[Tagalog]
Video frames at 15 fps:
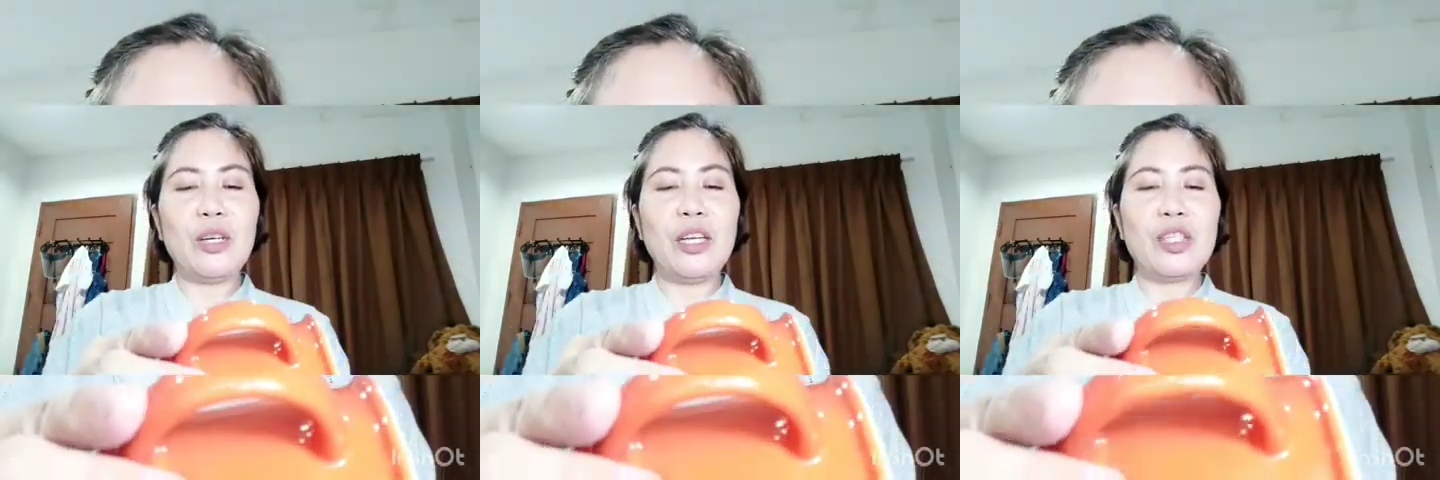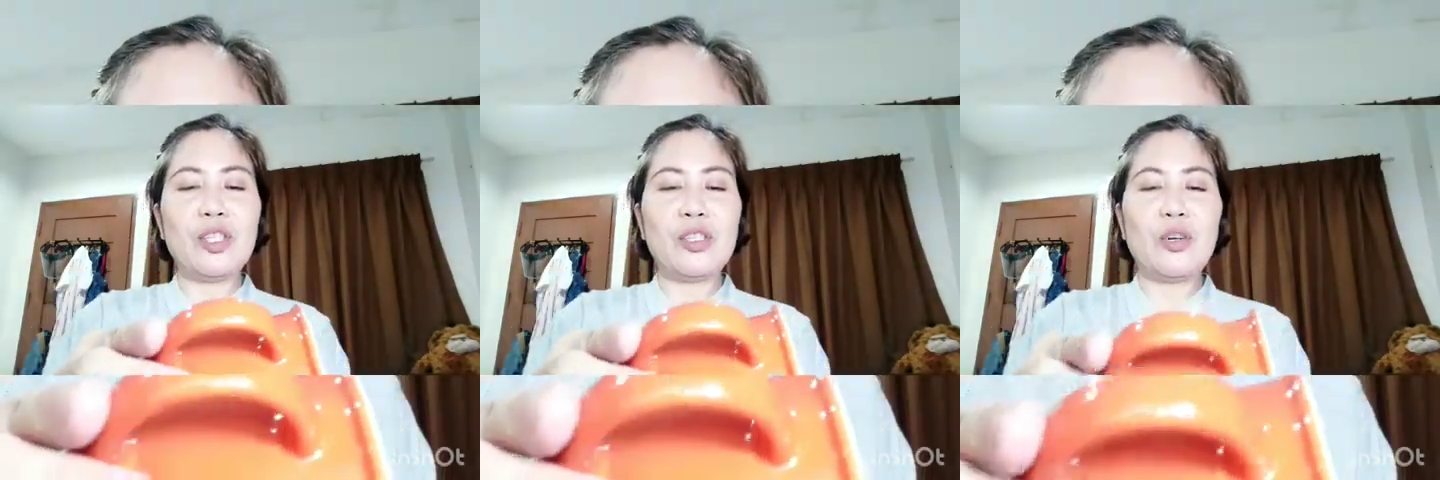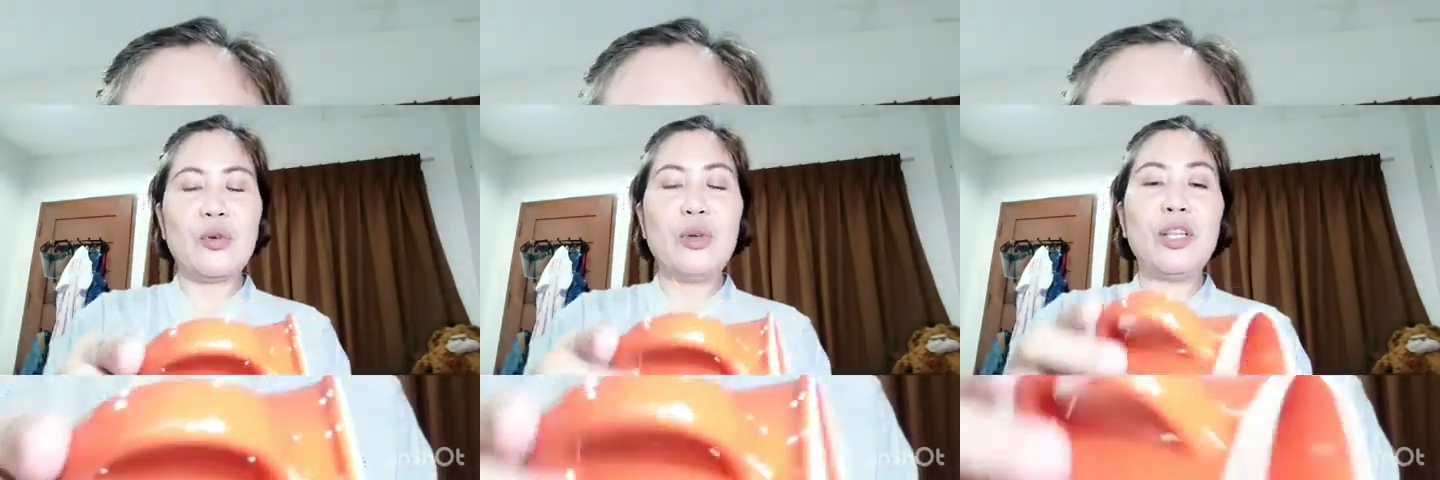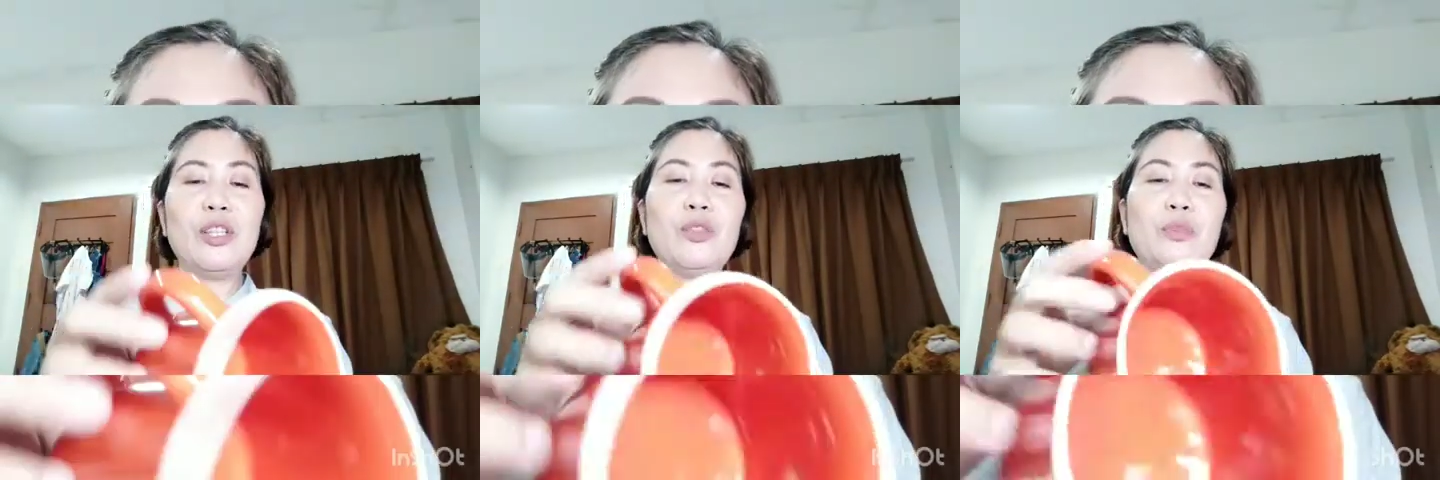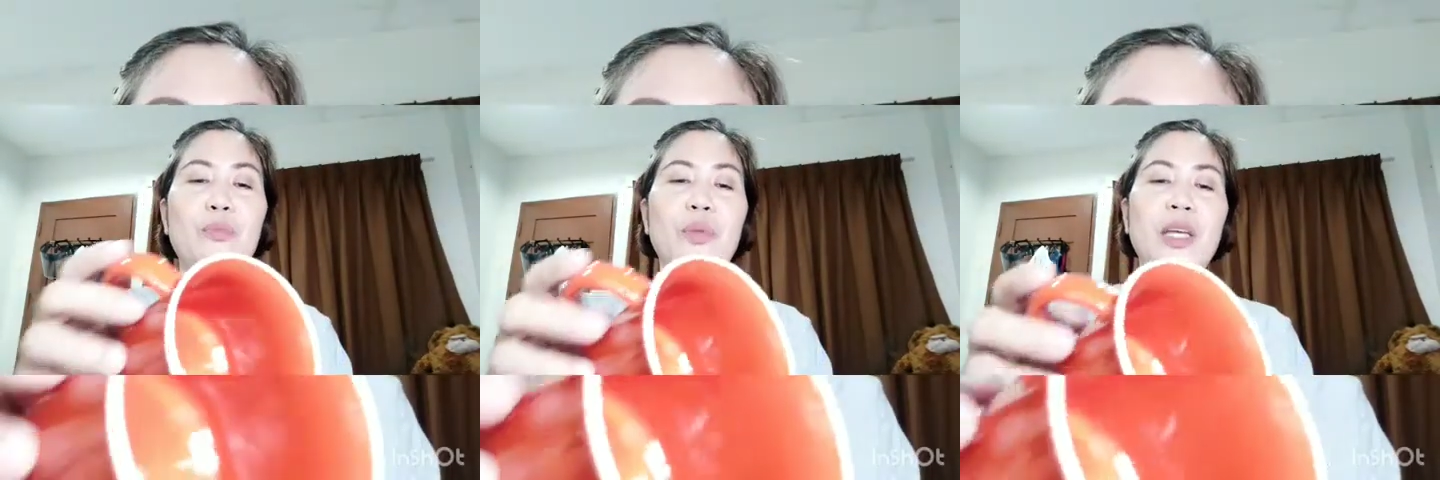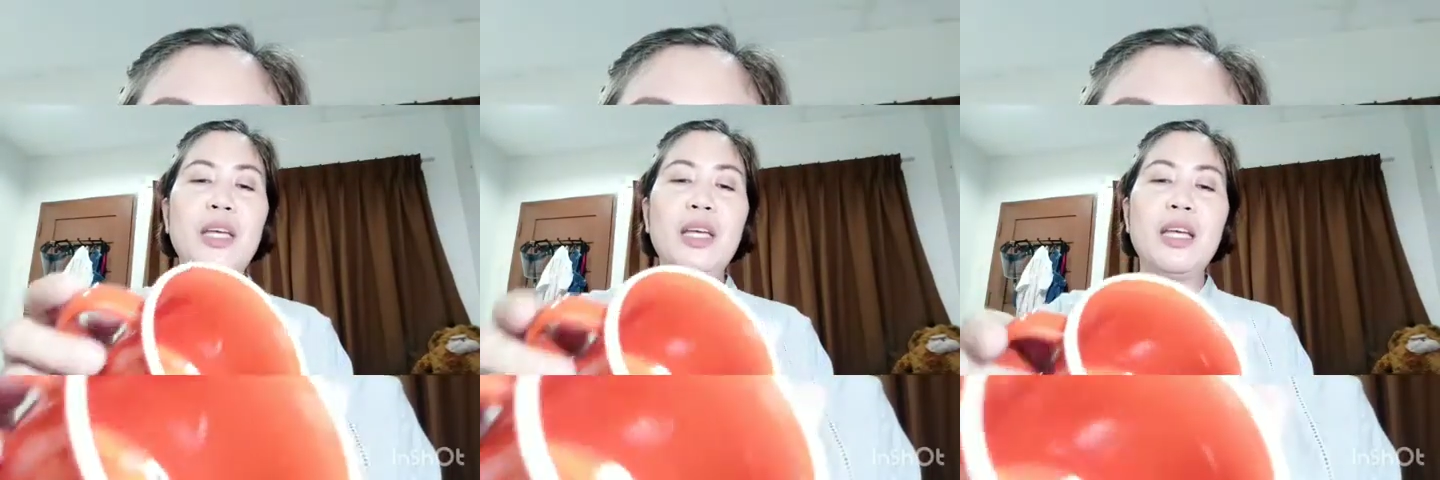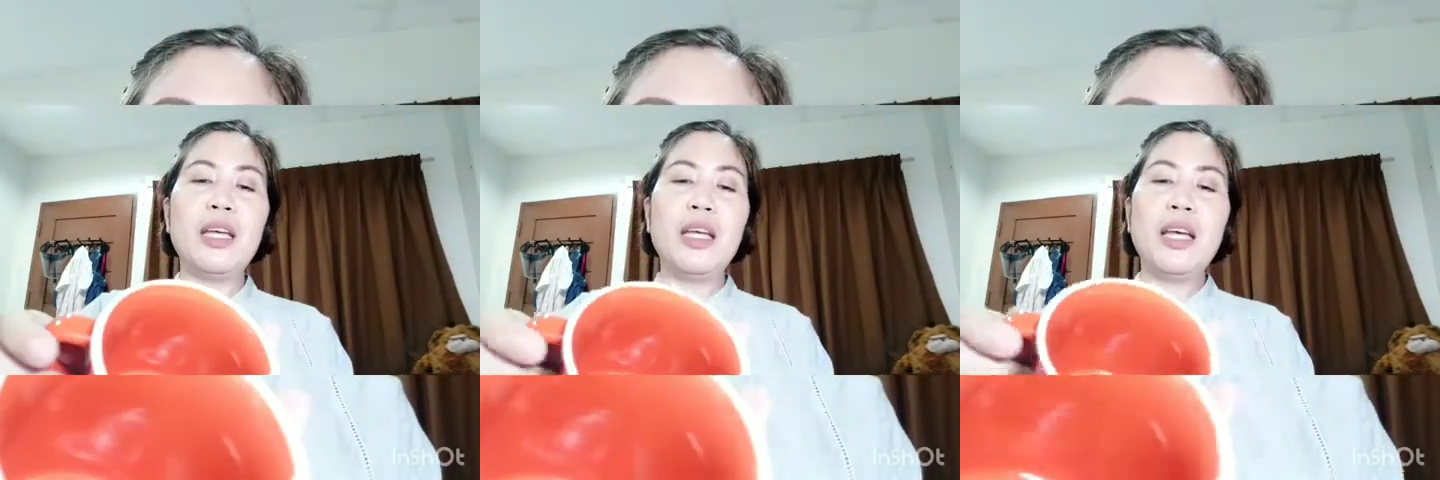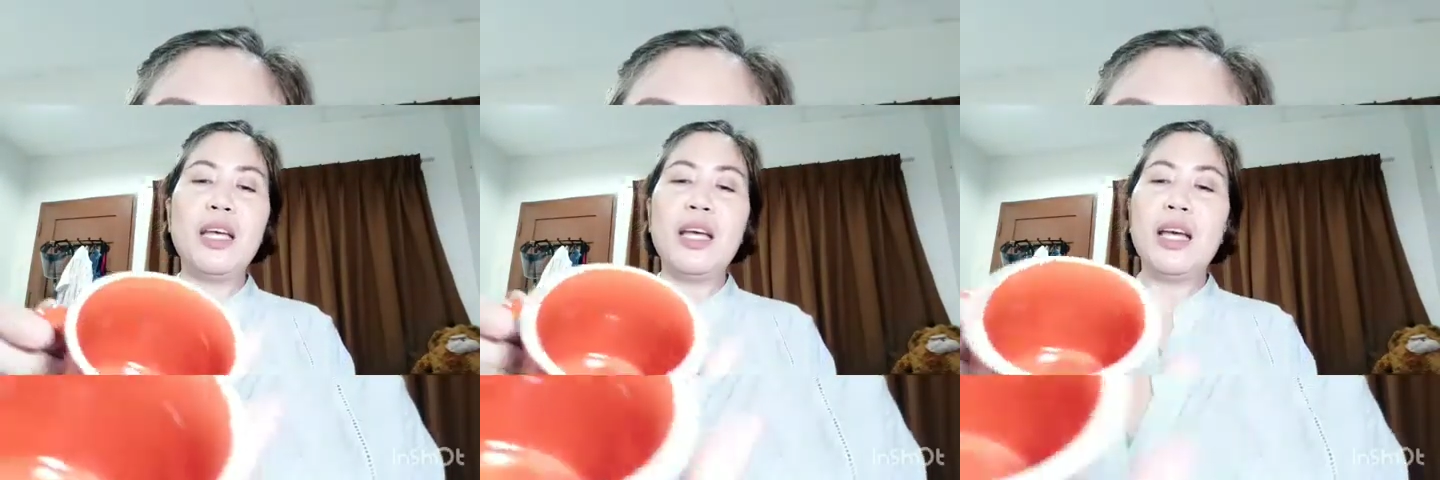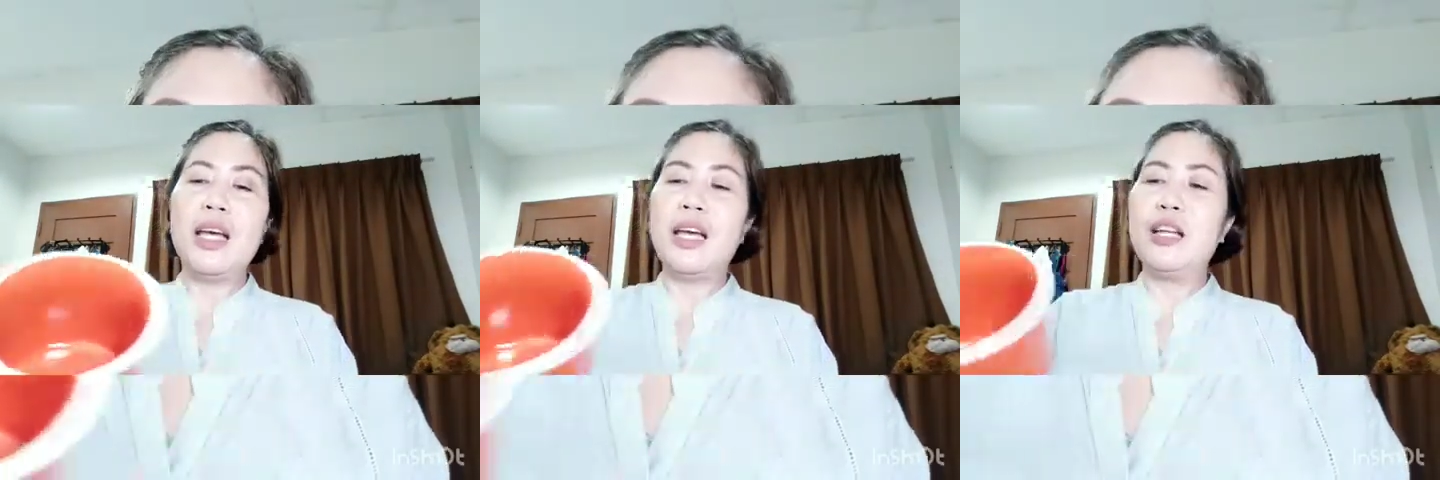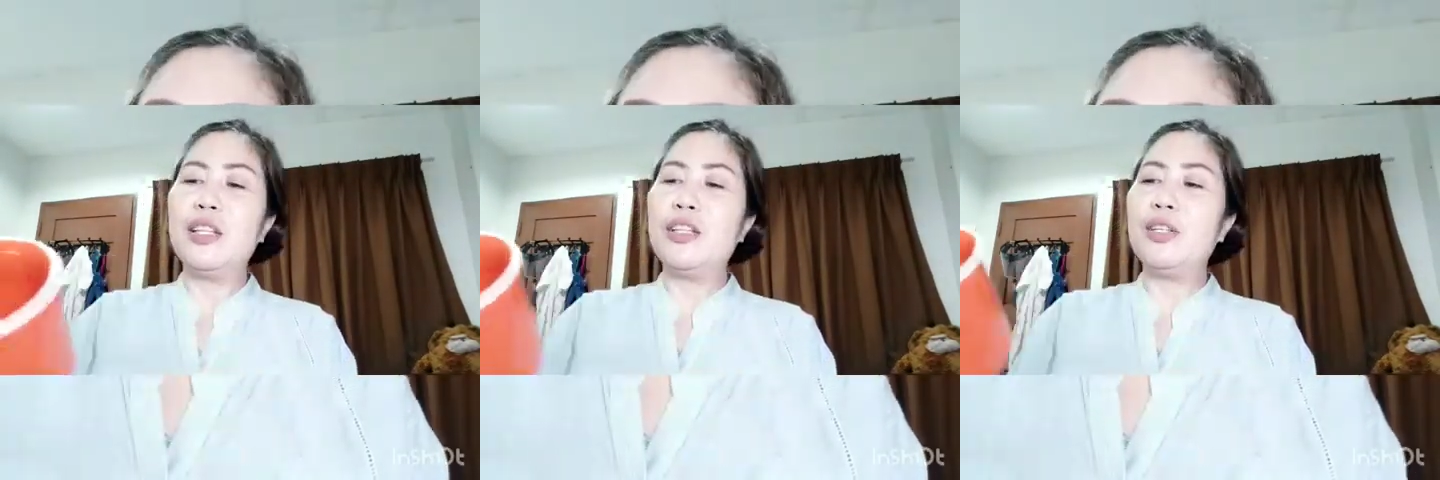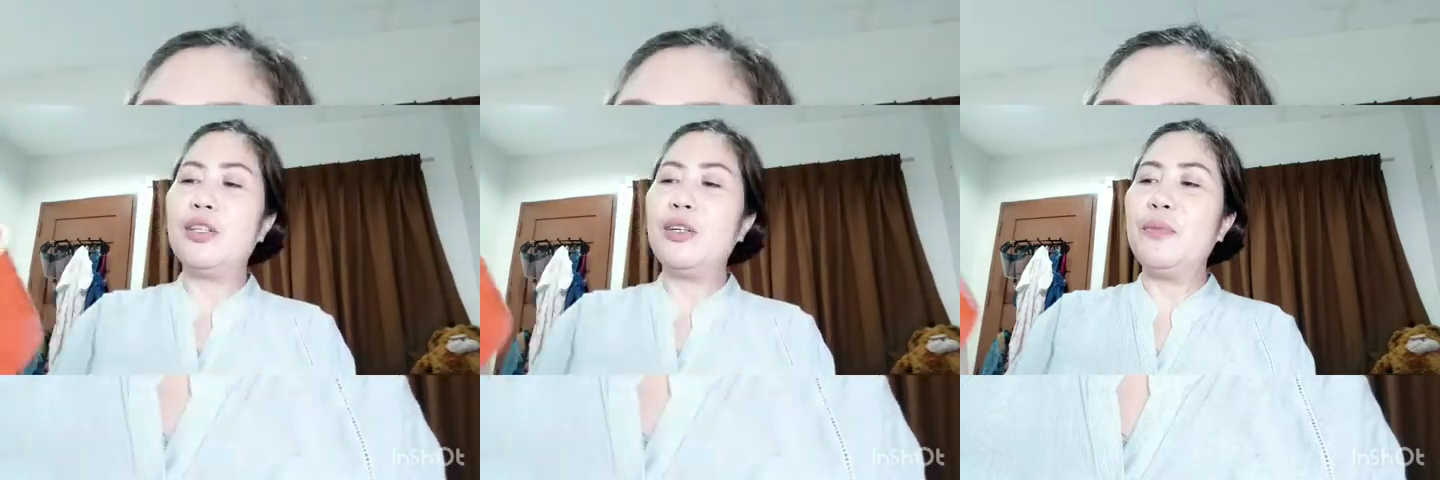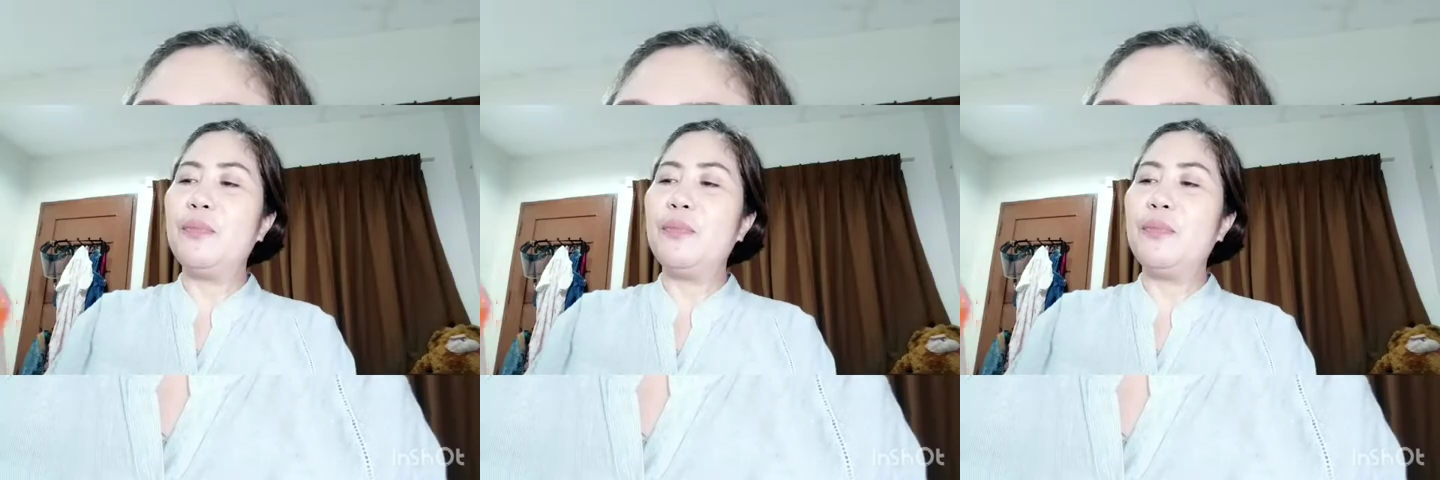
it's going to be, ano to?